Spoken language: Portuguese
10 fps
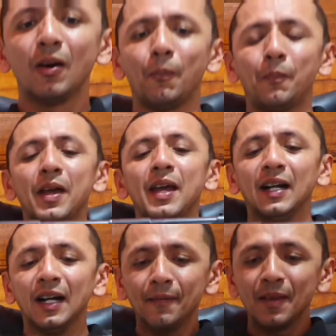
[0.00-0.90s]
e não
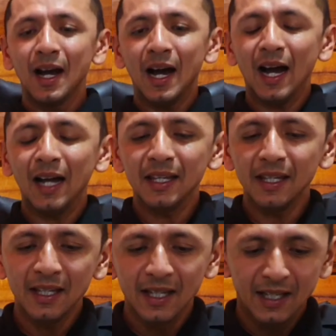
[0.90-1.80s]
perca
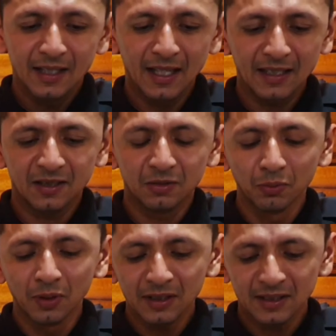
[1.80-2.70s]
aí nas
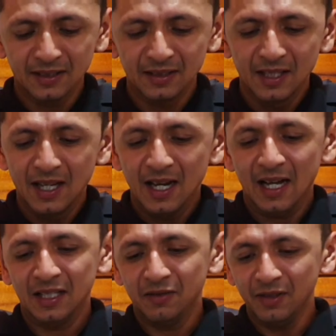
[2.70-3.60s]
suas
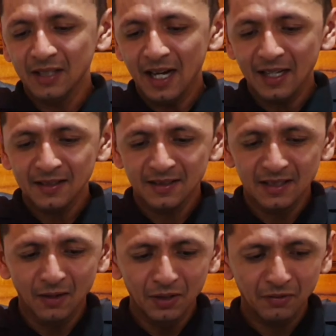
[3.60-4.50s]

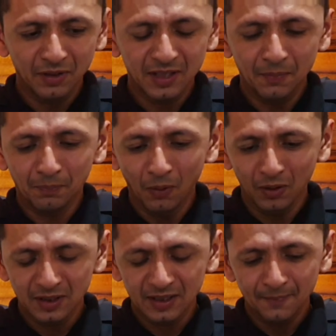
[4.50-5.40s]
atividades onde você
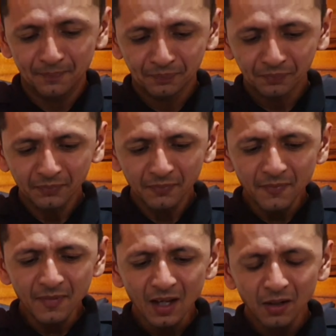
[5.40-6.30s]
possa
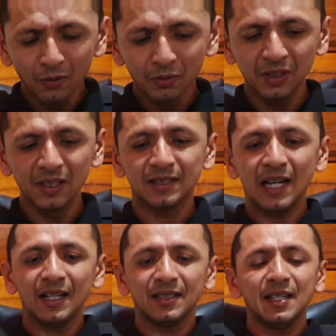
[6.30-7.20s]

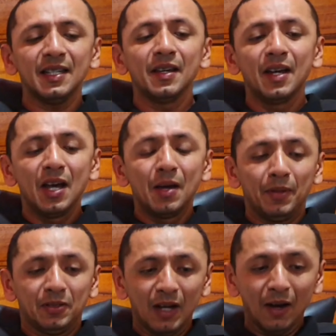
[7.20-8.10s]
utilizá-las aí.
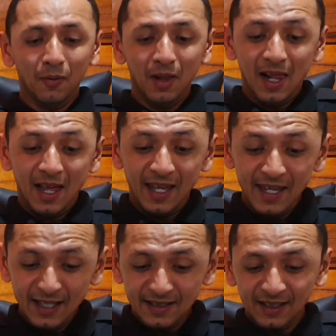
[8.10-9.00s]
Pessoal,
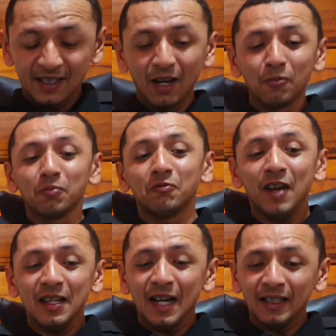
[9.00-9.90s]
isso aqui é um
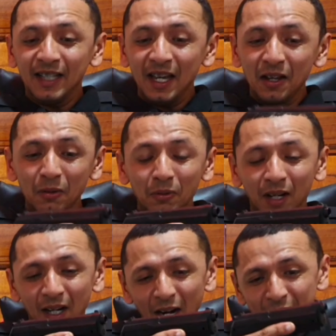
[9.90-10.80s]
verdadeiro
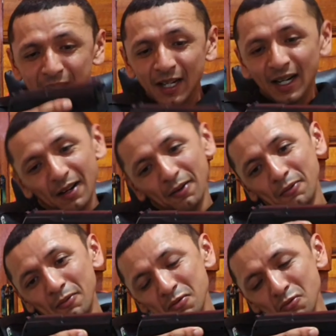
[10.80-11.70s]

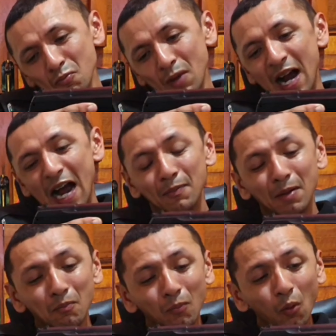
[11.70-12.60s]
canhão, uma
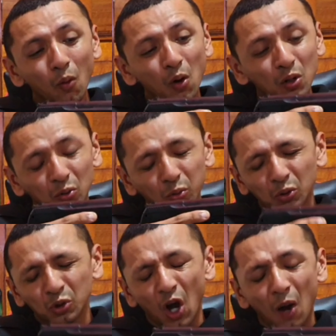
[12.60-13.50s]
arma
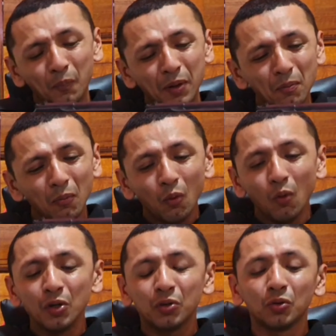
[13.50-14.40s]
muito top,
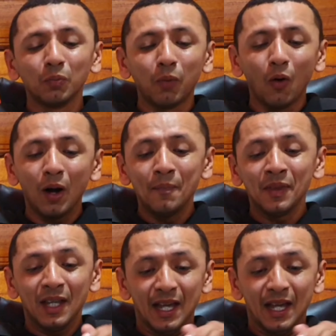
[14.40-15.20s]
muito boa.